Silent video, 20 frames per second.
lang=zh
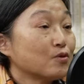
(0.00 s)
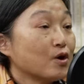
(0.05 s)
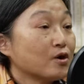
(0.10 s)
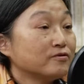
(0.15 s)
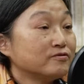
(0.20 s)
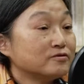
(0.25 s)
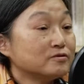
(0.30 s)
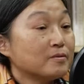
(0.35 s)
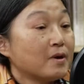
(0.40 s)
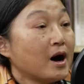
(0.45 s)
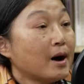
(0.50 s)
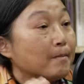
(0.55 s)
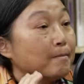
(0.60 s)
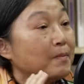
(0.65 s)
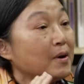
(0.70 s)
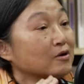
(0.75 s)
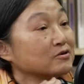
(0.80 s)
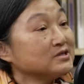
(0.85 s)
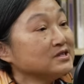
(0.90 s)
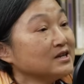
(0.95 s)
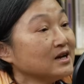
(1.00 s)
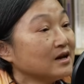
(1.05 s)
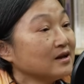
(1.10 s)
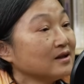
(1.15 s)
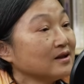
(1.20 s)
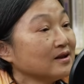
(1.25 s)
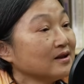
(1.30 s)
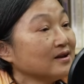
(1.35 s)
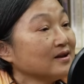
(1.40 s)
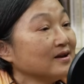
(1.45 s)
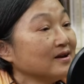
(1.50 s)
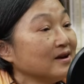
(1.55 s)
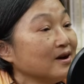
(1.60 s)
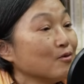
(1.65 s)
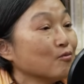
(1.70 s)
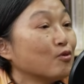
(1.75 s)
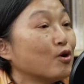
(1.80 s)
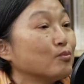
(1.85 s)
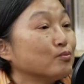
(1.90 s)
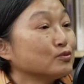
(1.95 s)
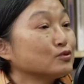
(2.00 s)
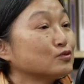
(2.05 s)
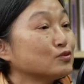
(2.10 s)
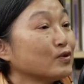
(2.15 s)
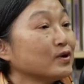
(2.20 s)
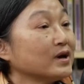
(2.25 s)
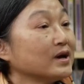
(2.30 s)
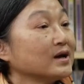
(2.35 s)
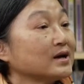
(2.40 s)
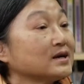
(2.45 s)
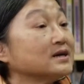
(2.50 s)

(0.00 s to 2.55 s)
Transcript: 回复很抱歉，我不对